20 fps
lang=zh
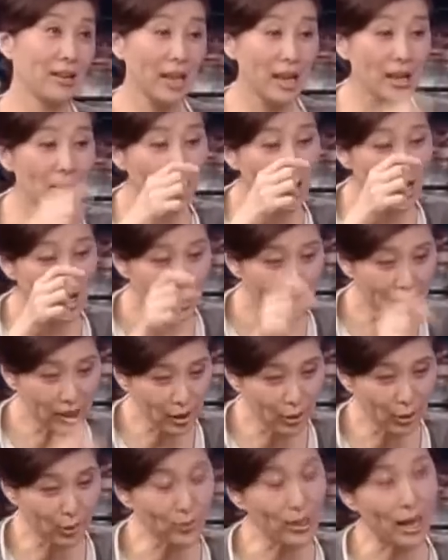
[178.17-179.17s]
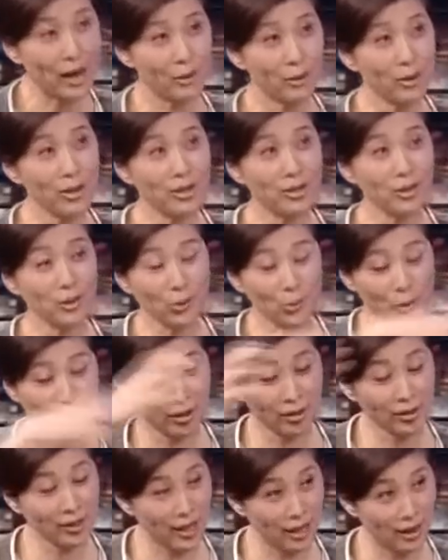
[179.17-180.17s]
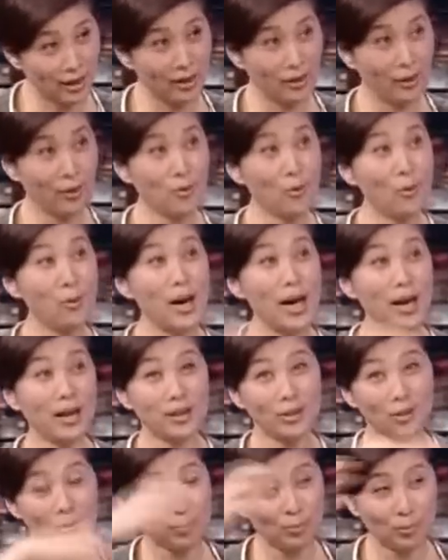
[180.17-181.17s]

但是这种打过抗生素、生产很快